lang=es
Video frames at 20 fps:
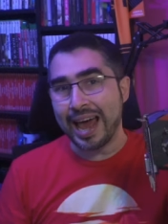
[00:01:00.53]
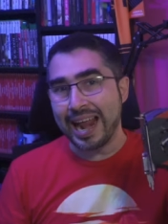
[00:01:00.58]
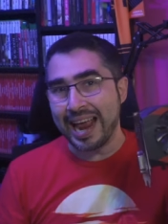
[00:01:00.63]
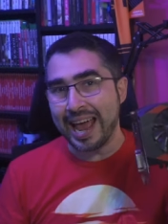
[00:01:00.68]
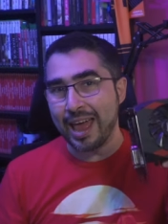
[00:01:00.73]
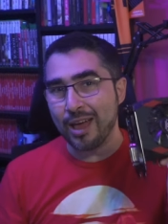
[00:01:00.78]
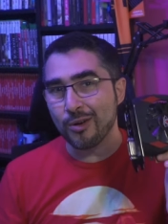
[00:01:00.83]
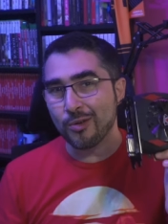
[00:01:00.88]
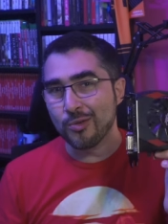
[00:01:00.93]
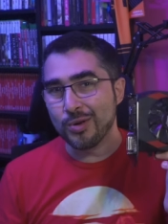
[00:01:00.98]

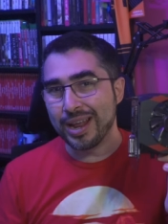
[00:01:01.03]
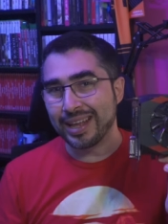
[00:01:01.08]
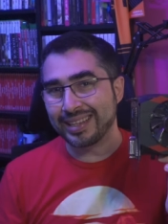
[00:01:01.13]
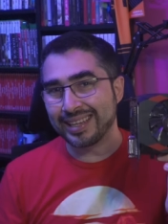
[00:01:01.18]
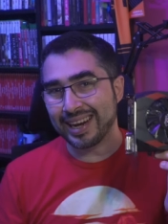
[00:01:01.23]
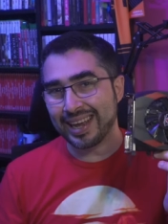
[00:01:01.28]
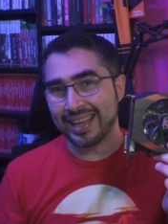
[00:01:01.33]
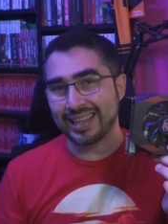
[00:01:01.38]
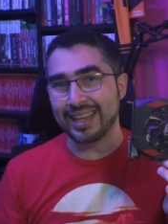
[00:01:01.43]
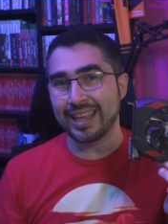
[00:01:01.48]
jugar en
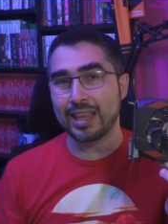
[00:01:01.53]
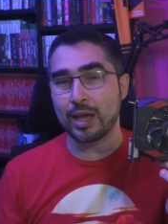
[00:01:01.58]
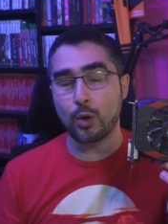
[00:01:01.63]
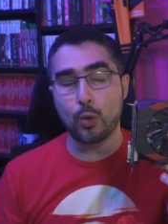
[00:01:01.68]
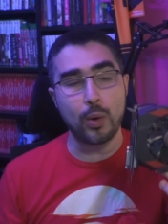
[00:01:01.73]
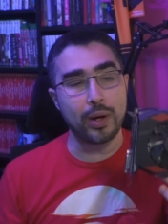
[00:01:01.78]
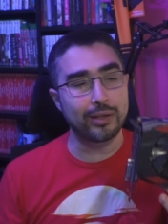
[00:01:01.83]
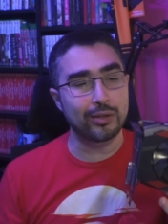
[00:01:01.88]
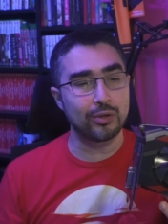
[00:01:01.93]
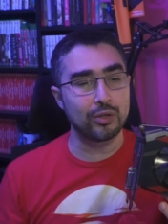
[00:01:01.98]
una tarjeta
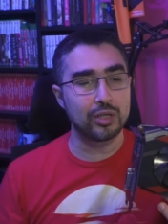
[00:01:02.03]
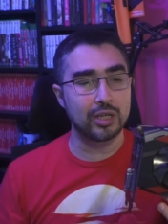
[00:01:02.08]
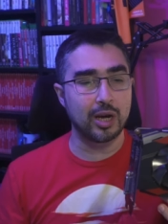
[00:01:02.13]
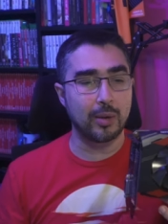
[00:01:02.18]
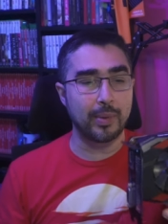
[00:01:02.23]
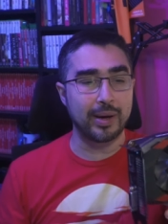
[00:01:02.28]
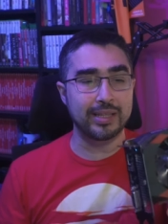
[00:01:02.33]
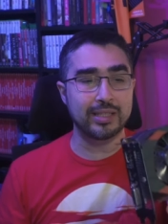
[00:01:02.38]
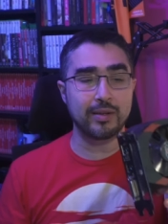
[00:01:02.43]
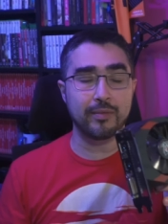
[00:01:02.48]
de 4
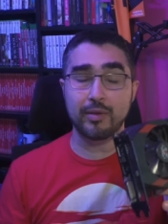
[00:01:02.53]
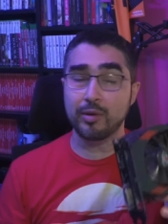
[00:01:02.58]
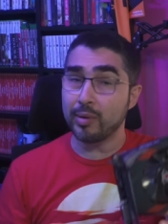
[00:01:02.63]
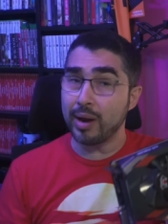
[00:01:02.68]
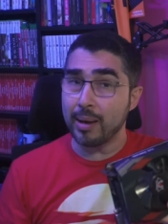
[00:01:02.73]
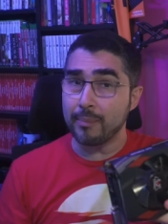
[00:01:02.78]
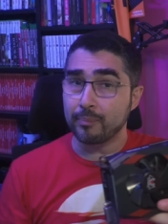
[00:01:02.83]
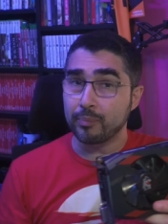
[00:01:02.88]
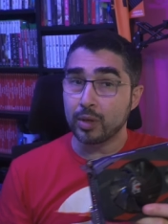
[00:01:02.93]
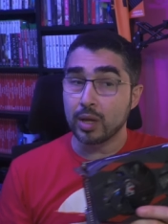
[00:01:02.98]
GB de
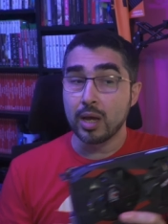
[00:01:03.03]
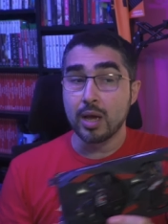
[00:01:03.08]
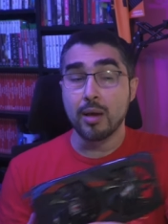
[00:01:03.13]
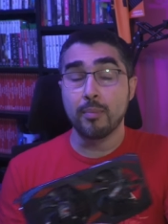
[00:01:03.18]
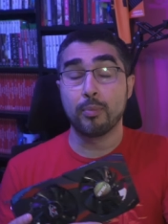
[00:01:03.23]
VRAM.